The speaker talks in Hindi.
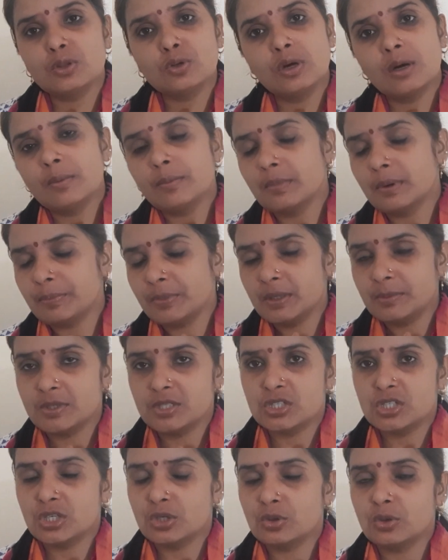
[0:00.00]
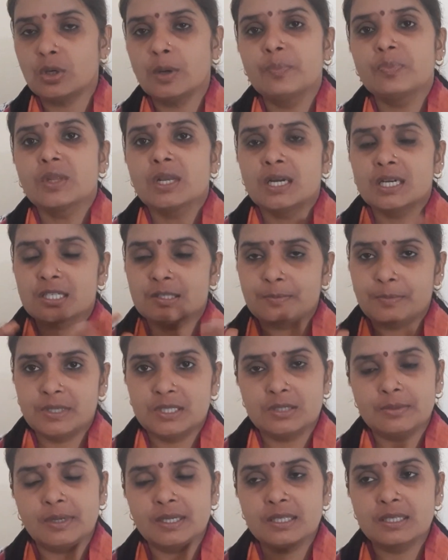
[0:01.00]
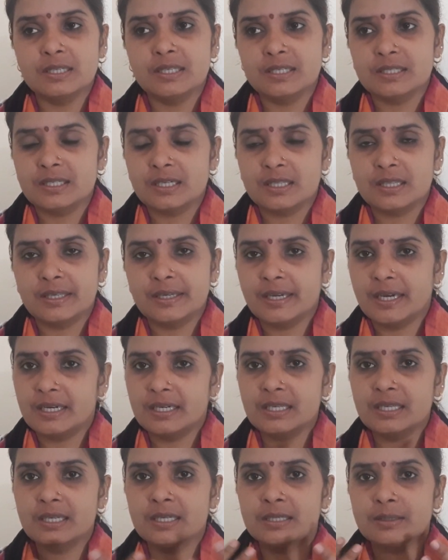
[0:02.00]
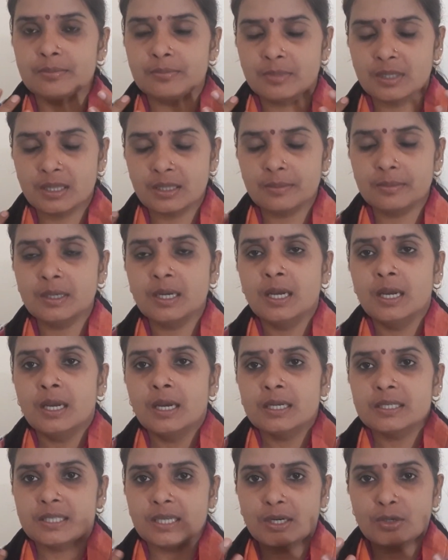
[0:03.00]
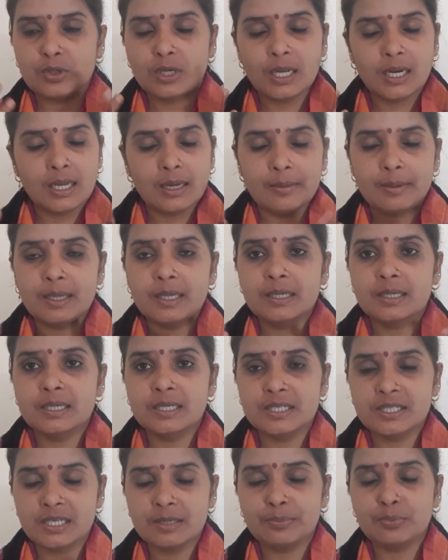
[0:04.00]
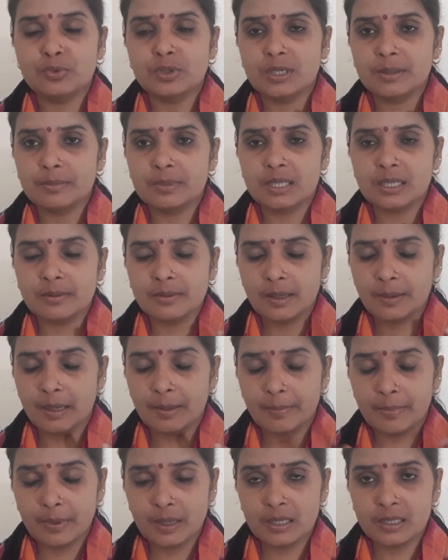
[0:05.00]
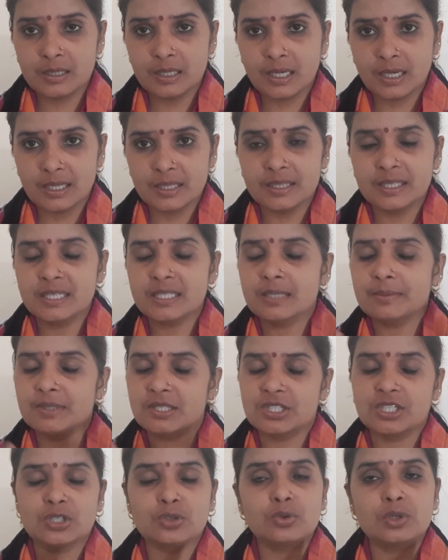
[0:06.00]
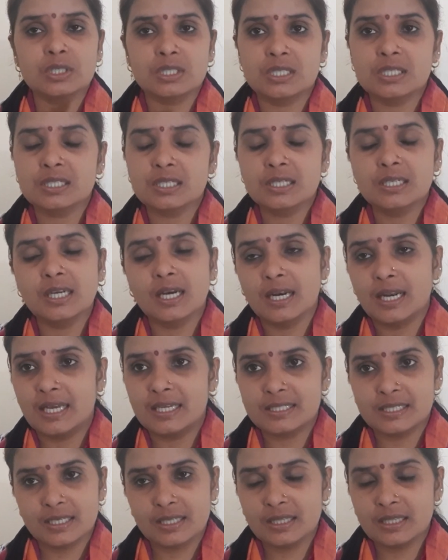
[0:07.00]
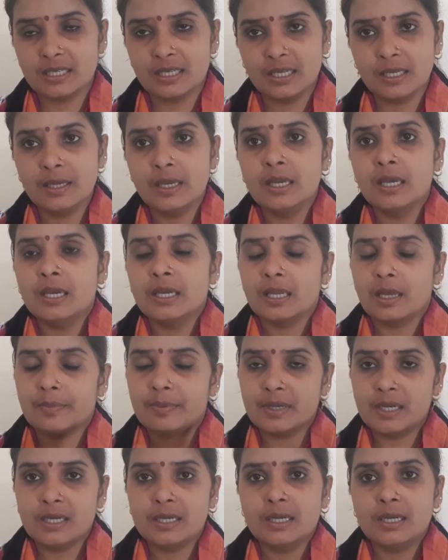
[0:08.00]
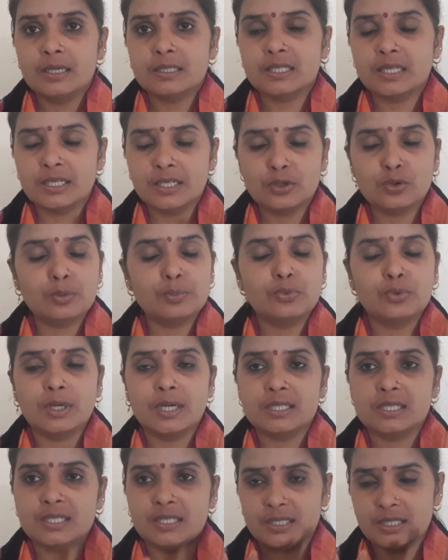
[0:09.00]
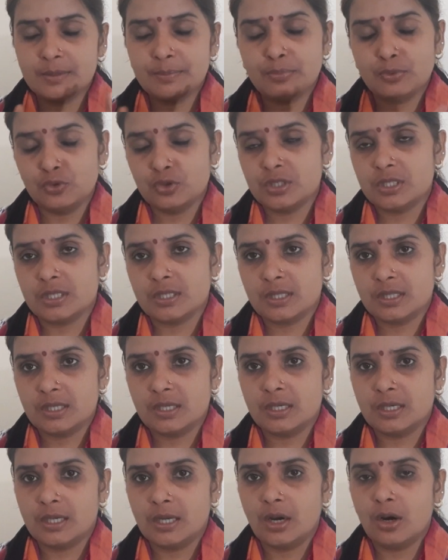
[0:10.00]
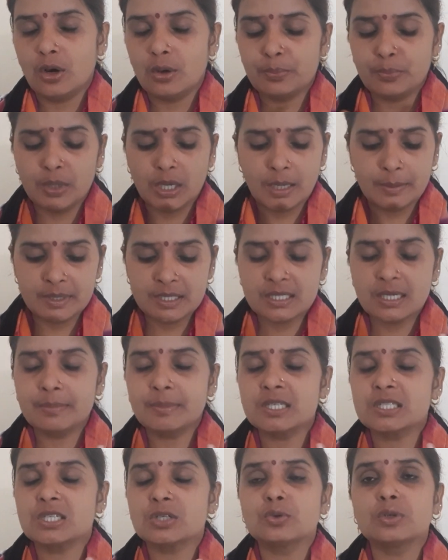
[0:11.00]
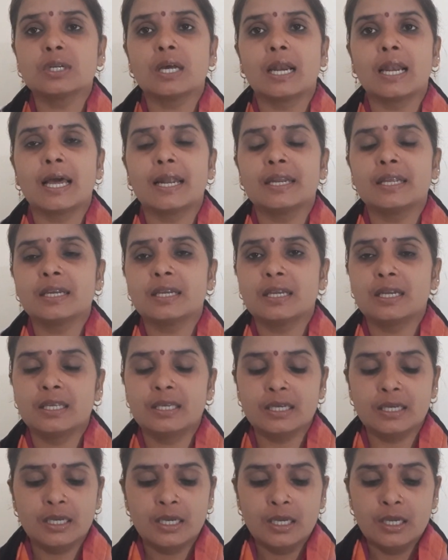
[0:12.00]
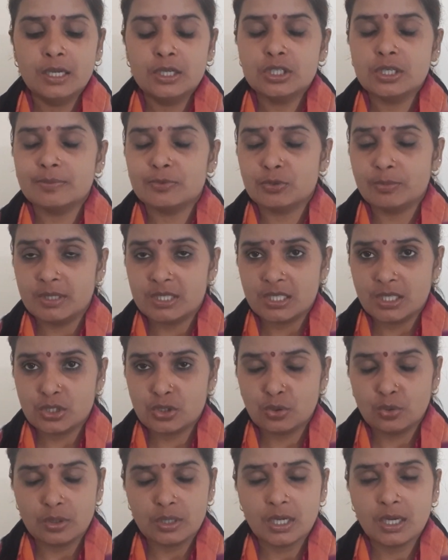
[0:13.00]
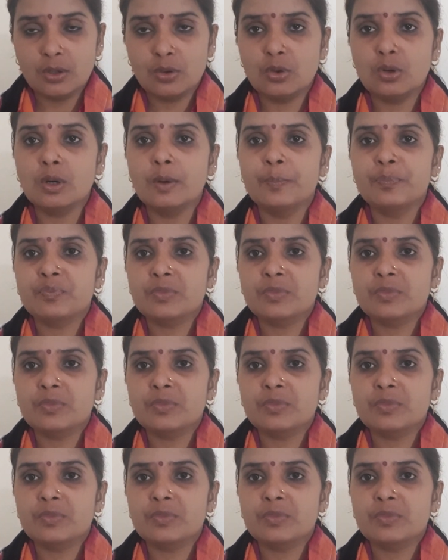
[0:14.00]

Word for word: है तो हम अपने बच्चे को स्पंज बात दे सकते हैं यानी मतलब सर के अलावा नीचे पूरे मतलब कंधे से बच्चे को अच्छे से नहला सकते हैं या फिर शरीर को पूरा अच्छे से पोच सकते हैं और हमेशा बच्चे को नहलाने के लिए जब बच्चा छोटा हो